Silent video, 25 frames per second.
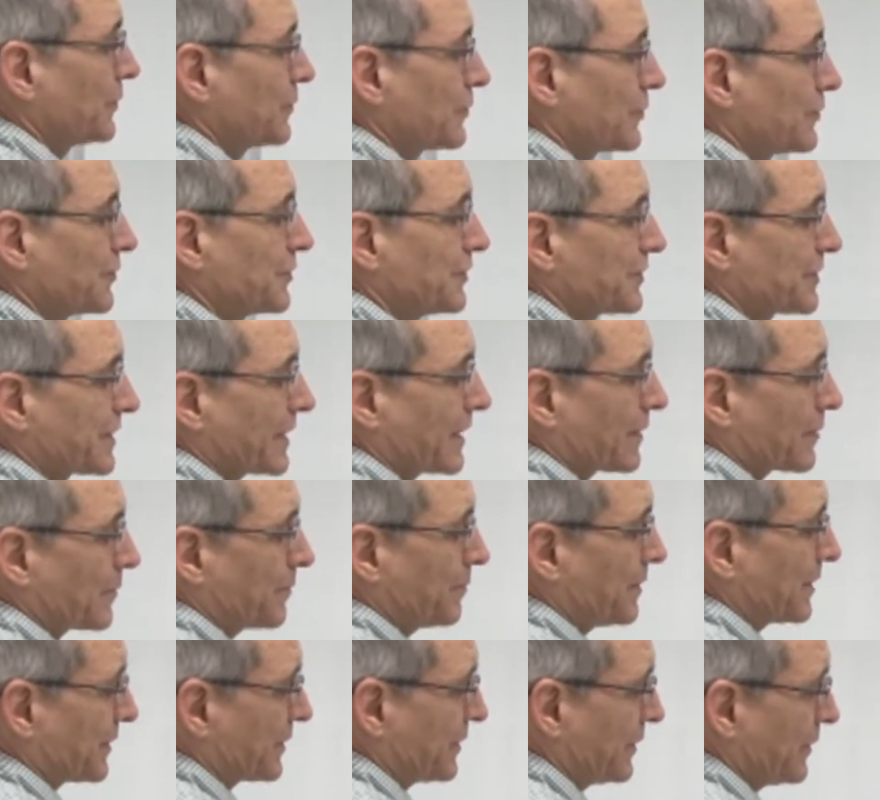entonces queda
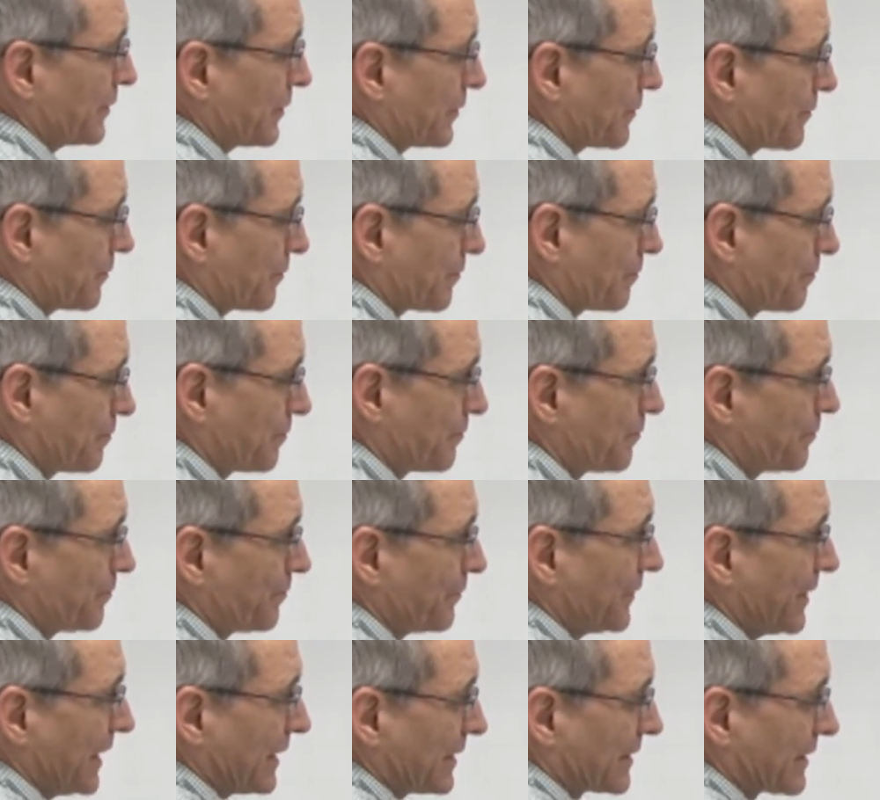convertido,
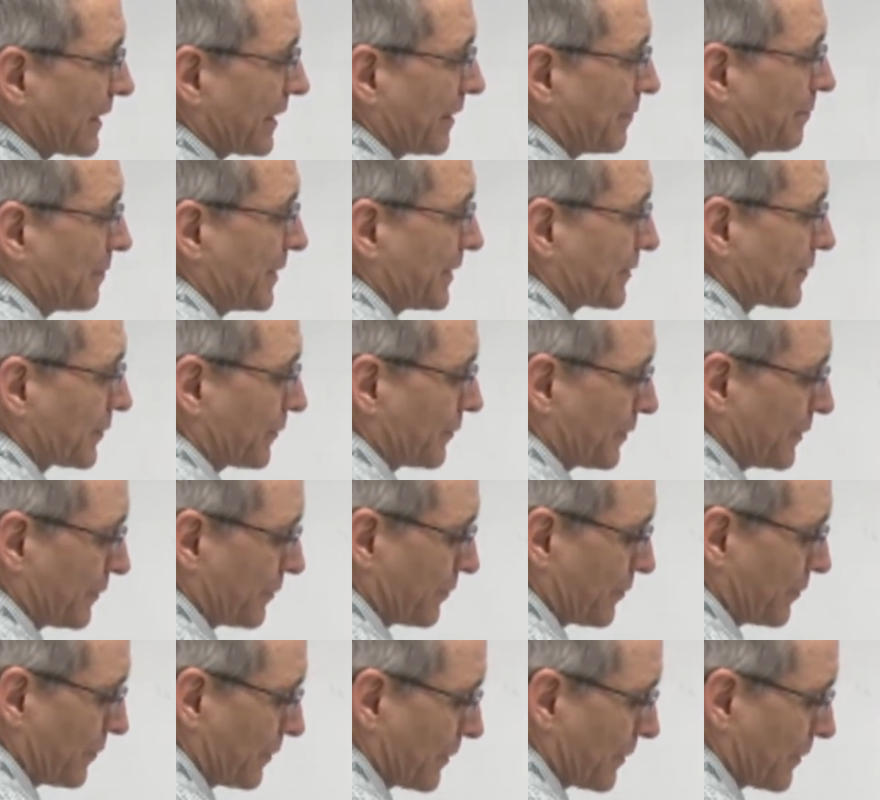delta de P sobre